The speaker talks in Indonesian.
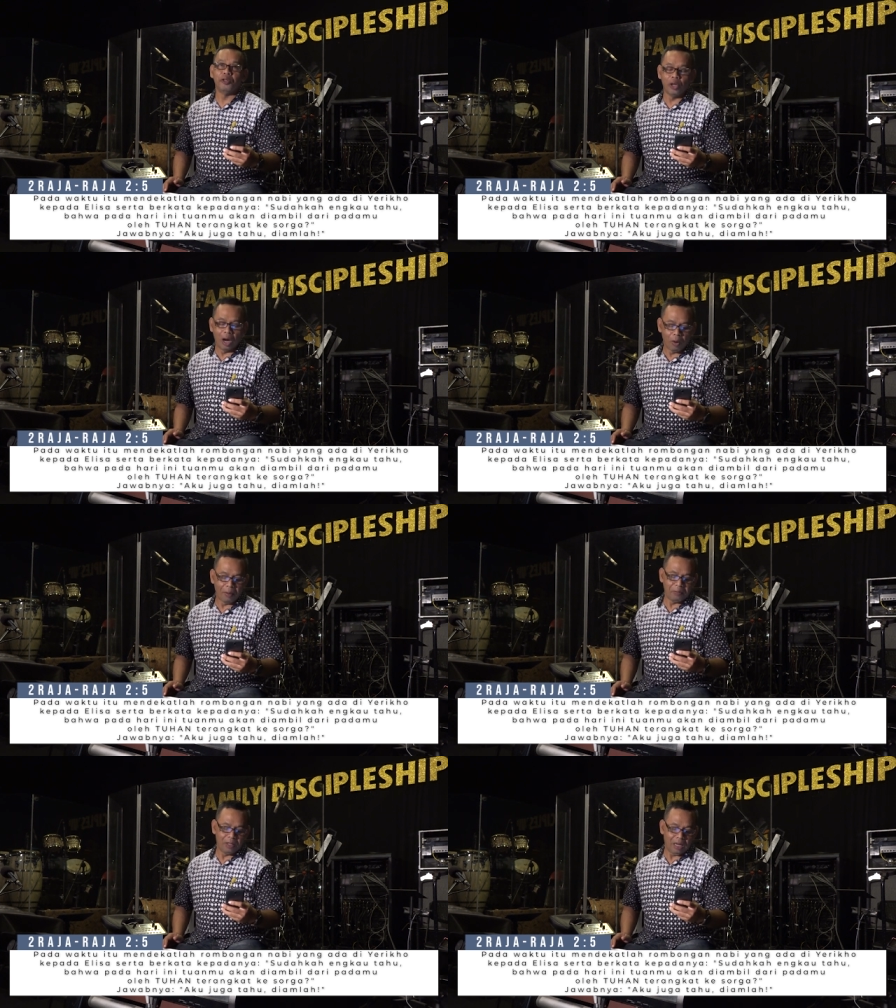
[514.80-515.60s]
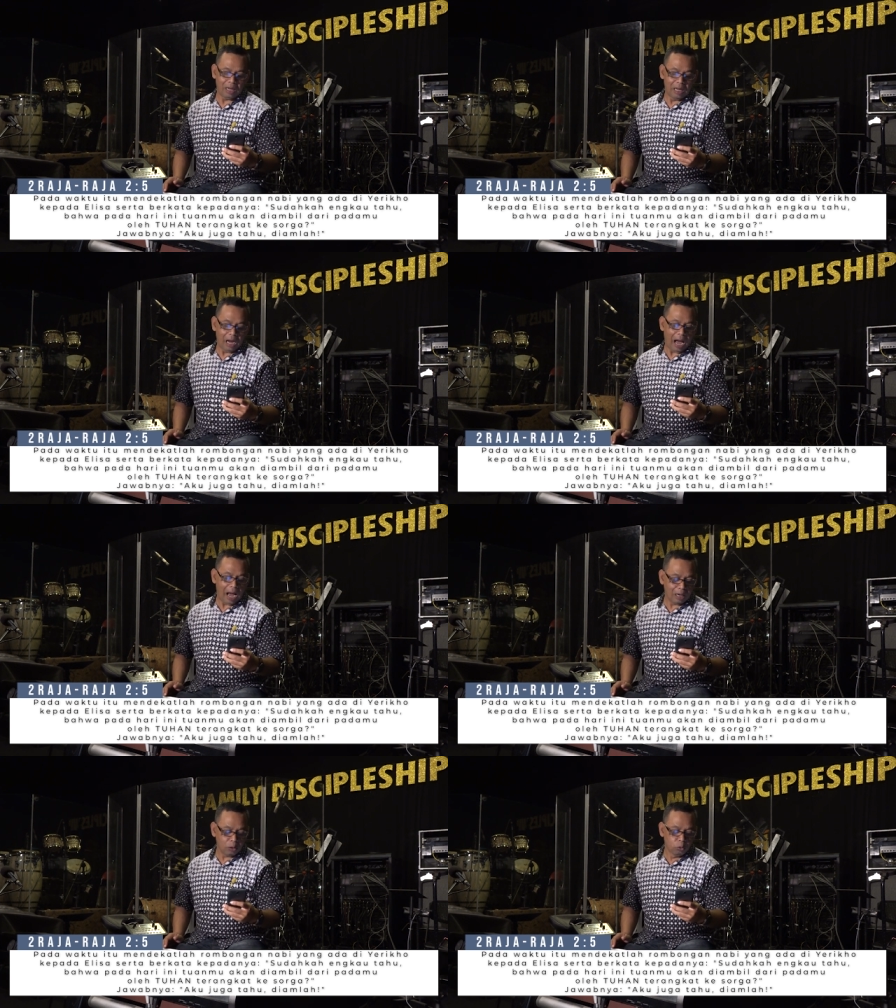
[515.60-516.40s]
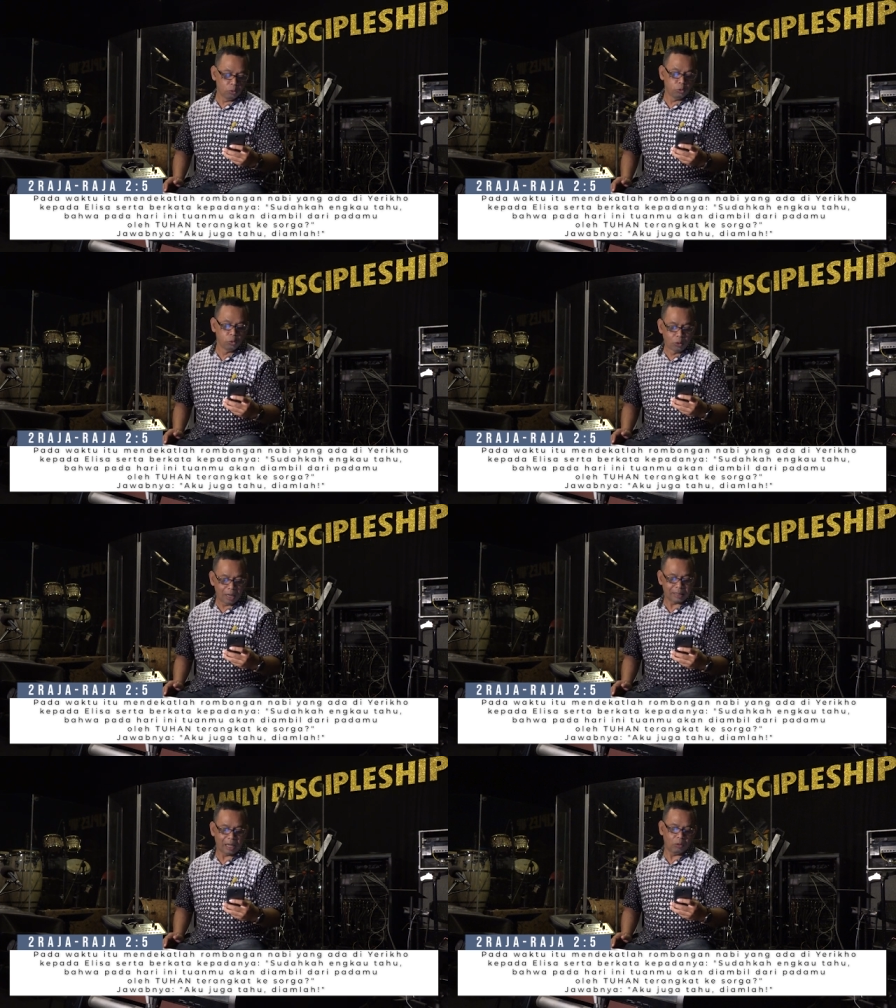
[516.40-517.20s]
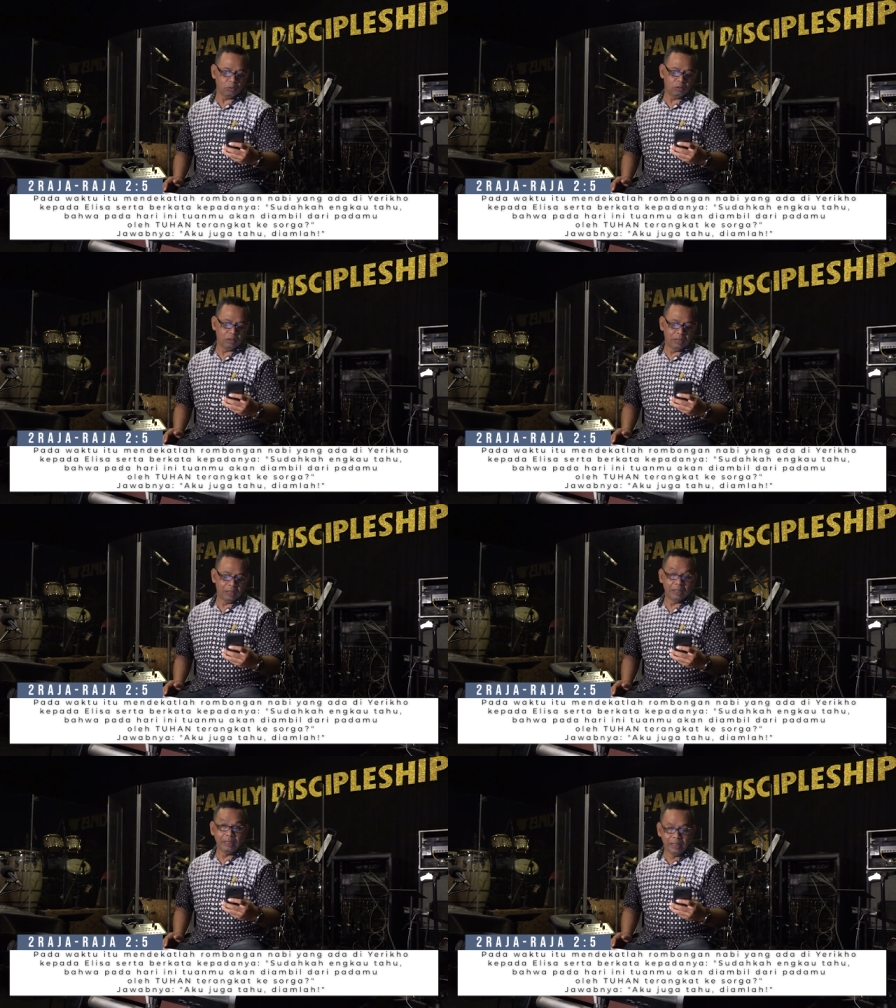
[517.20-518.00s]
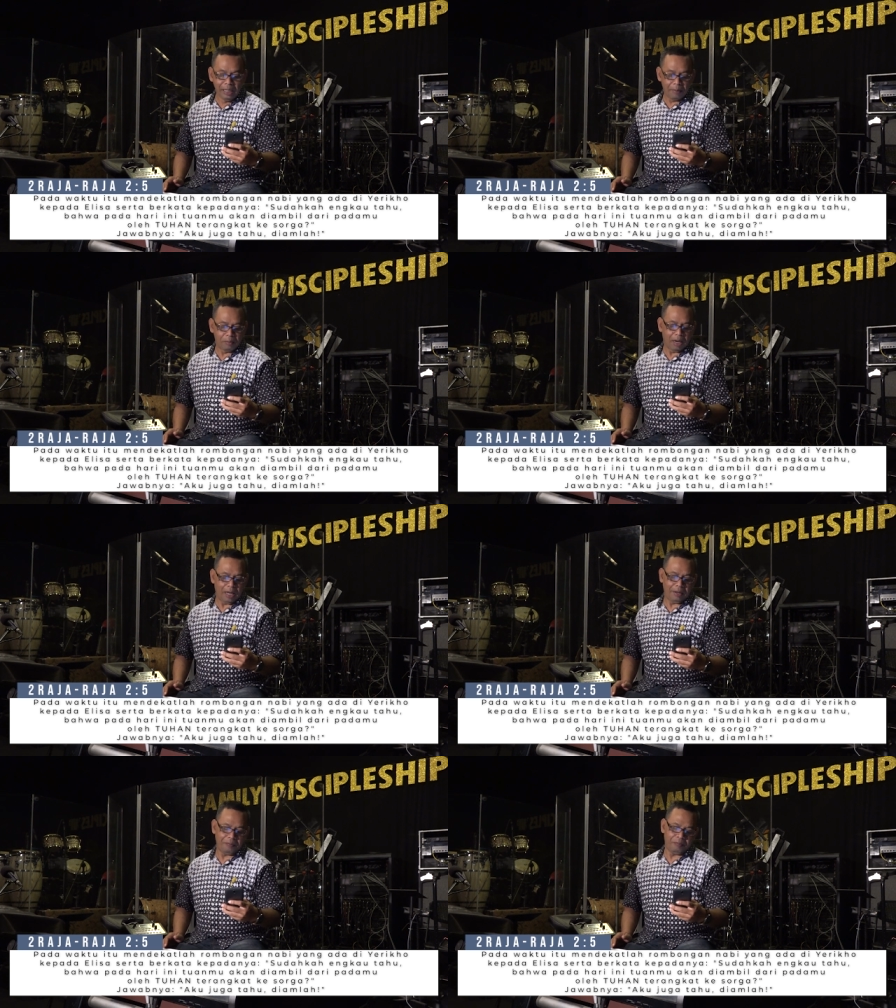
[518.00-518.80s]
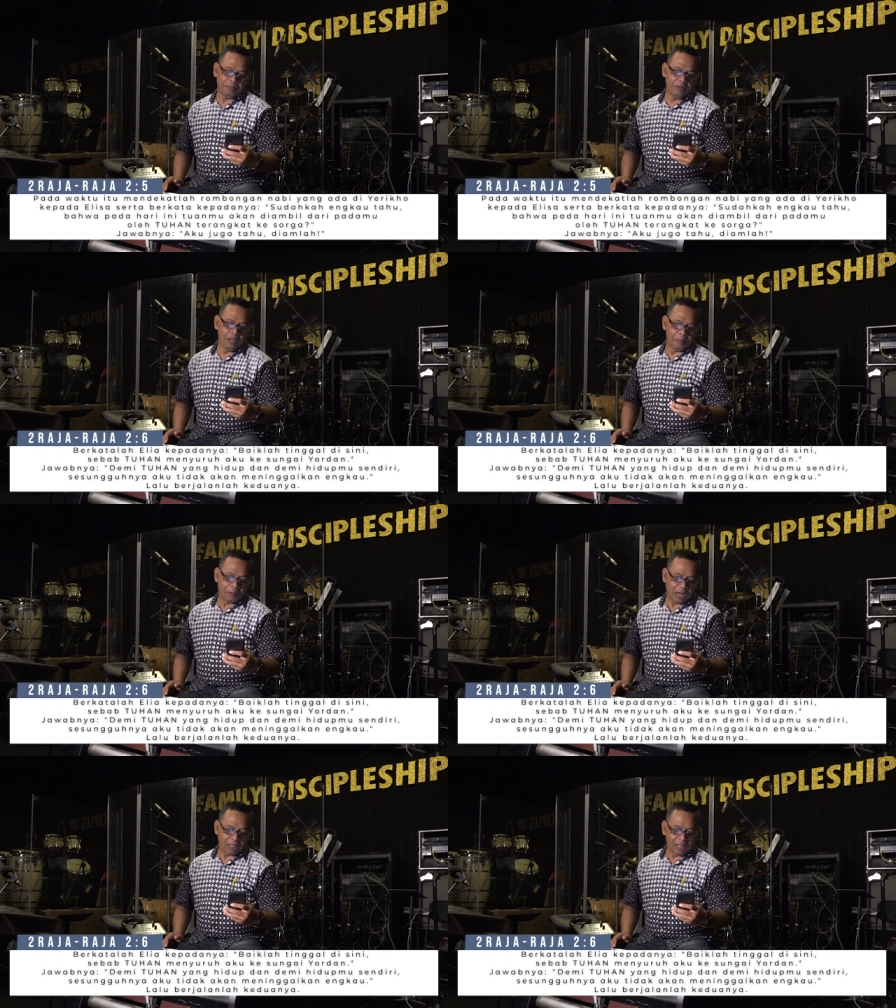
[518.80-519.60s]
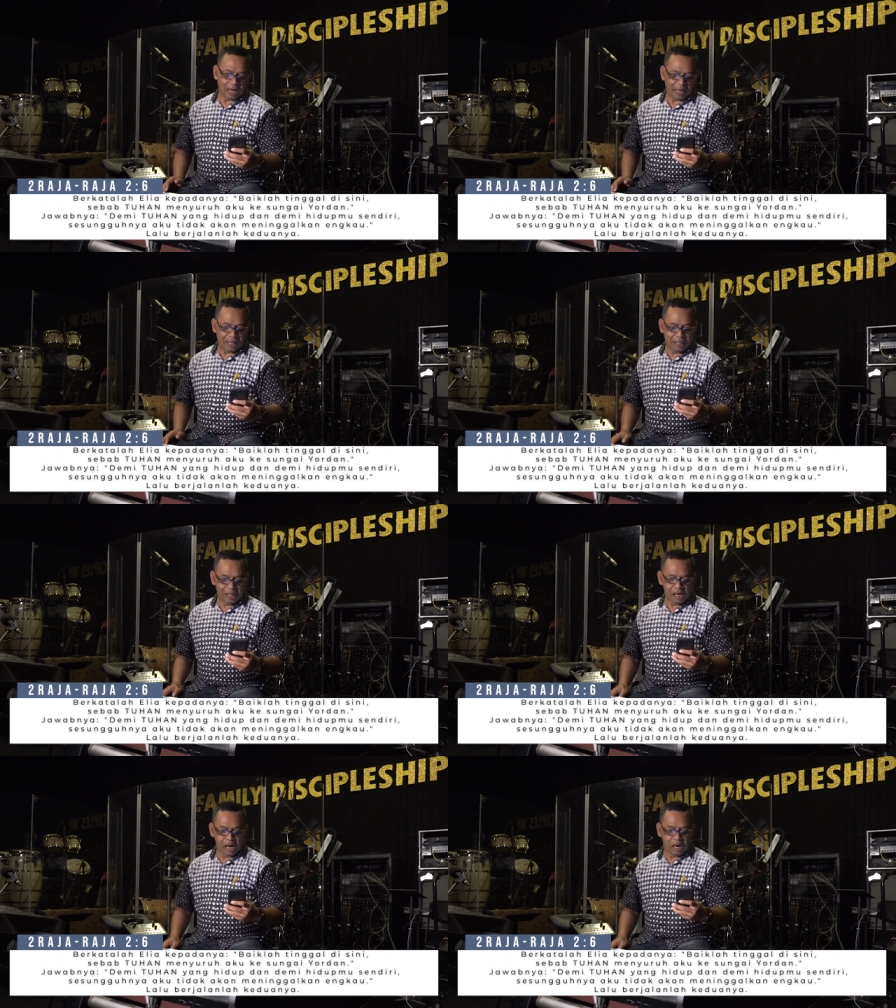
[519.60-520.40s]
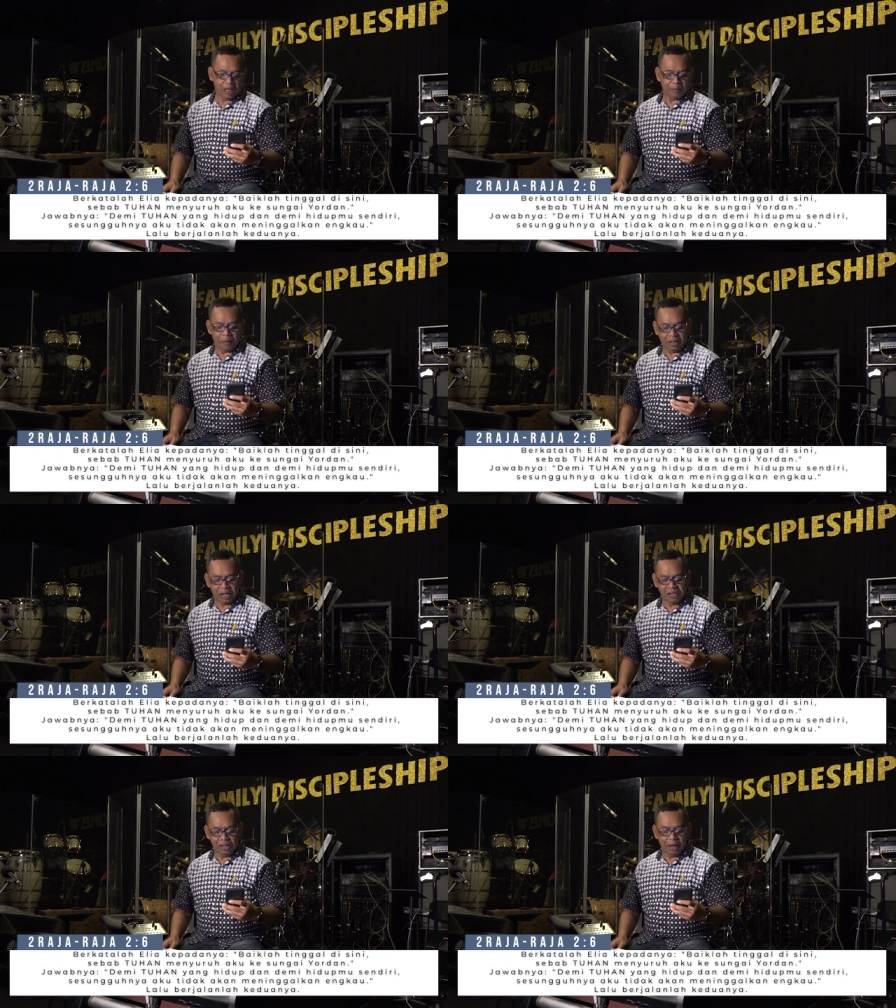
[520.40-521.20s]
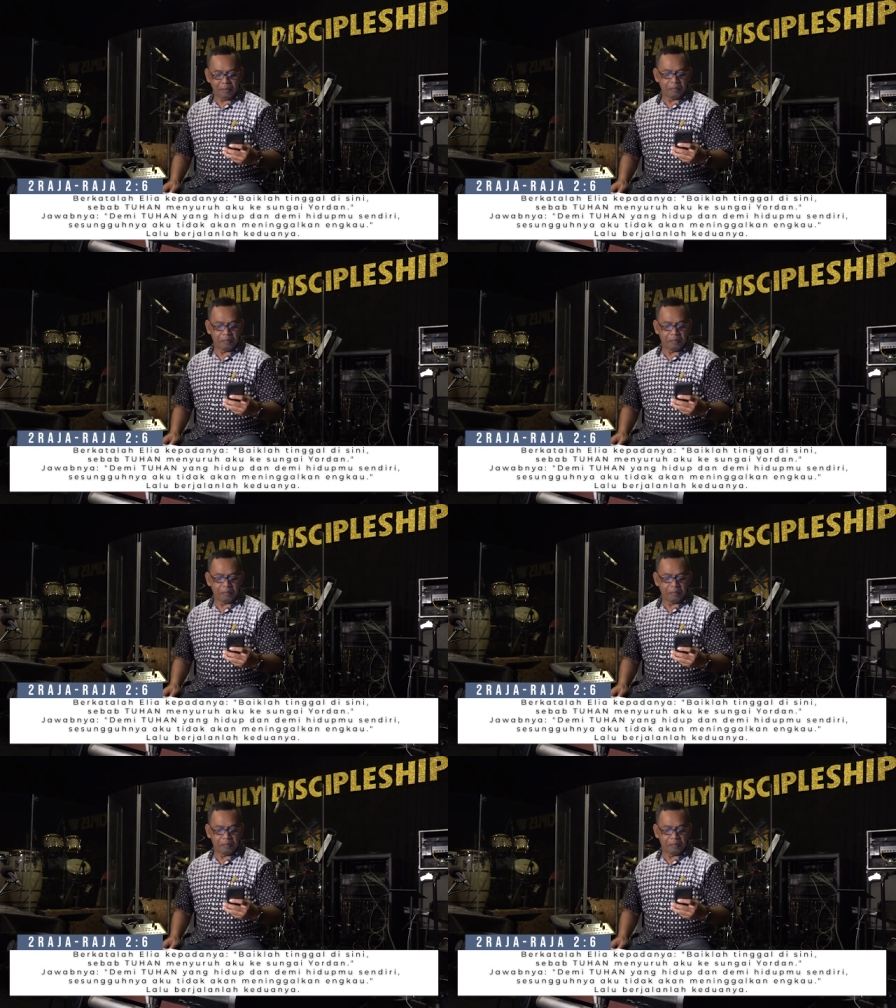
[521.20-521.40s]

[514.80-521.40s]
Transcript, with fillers: Jawabnya, aku juga tahu. Diamlah. Berkatalah Elia kepadanya,